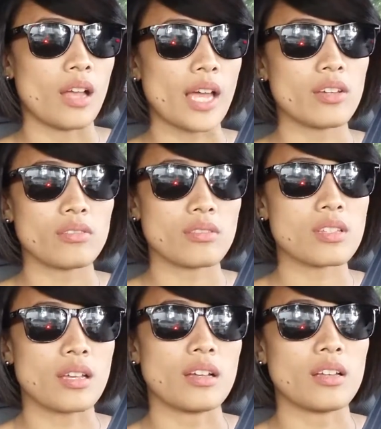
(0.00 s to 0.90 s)
ayon
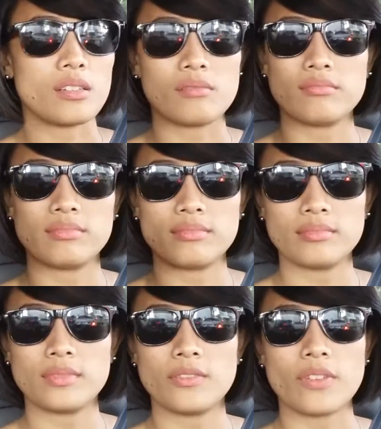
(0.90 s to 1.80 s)
sa
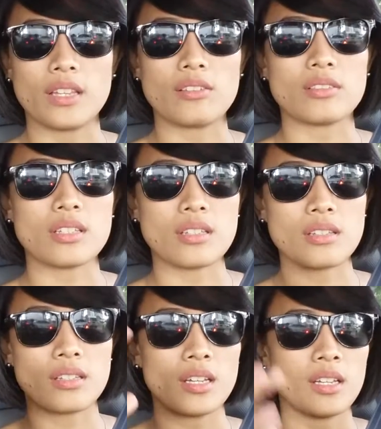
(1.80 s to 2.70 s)
feeling ko sa
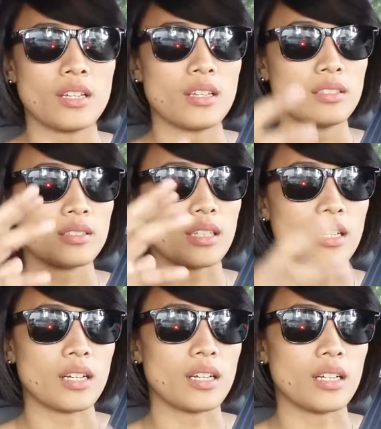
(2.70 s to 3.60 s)
sa
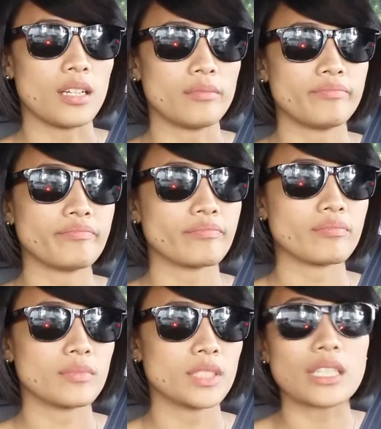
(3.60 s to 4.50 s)

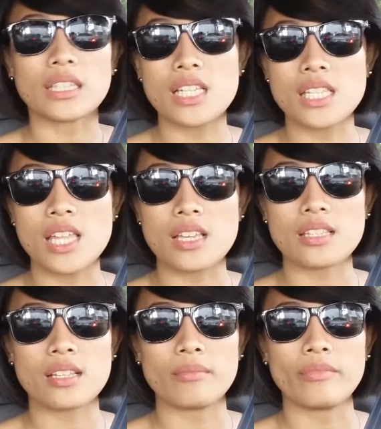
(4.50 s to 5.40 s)

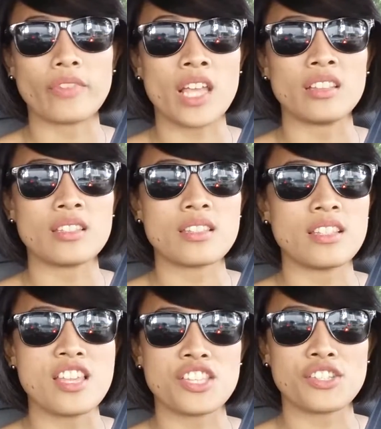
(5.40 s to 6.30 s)
statistics ng friends
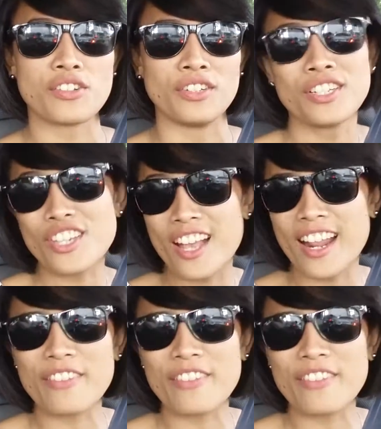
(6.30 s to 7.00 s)
list ko. Sure,